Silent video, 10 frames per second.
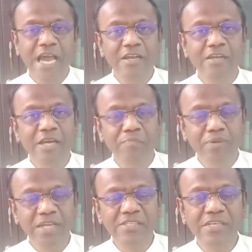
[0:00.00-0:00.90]
அண்ட்
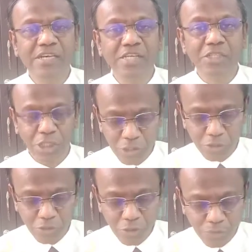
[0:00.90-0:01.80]
பீட்டர் கண்டினியூ
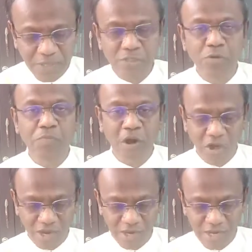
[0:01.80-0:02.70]
டு ஸ்பீக் டு
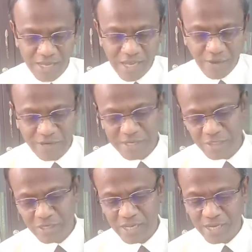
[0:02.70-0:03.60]
பால் அவர் என்ன
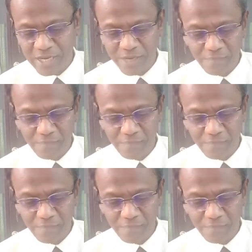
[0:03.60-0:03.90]
சொன்னாரு